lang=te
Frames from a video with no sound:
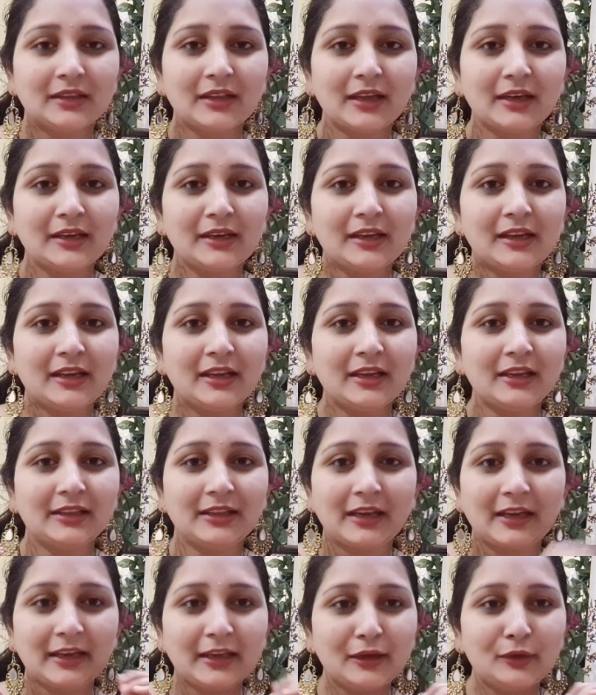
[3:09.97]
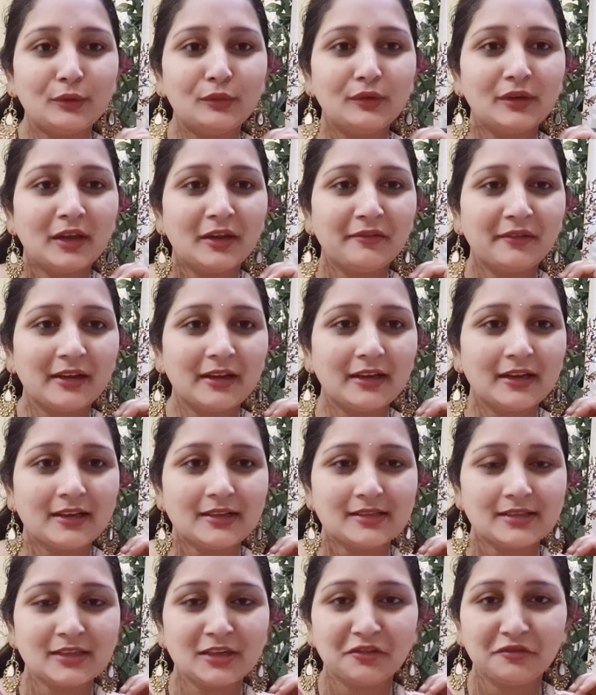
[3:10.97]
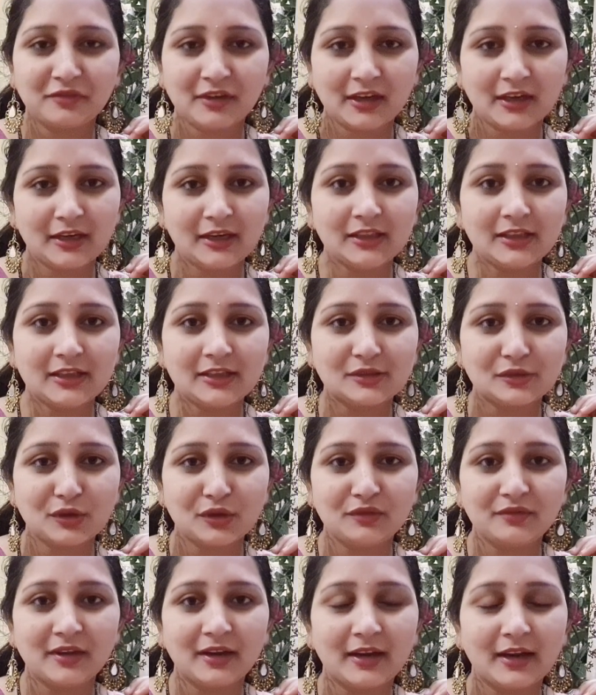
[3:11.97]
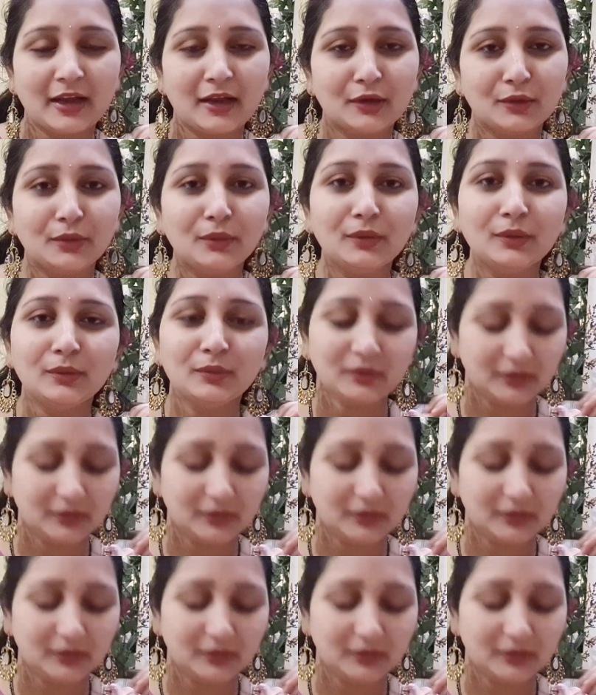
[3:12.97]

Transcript: తనకి తెలియకుండా వెళ్ళేసి నా ఫ్రెండ్ని తీసుకొని వెళ్ళాను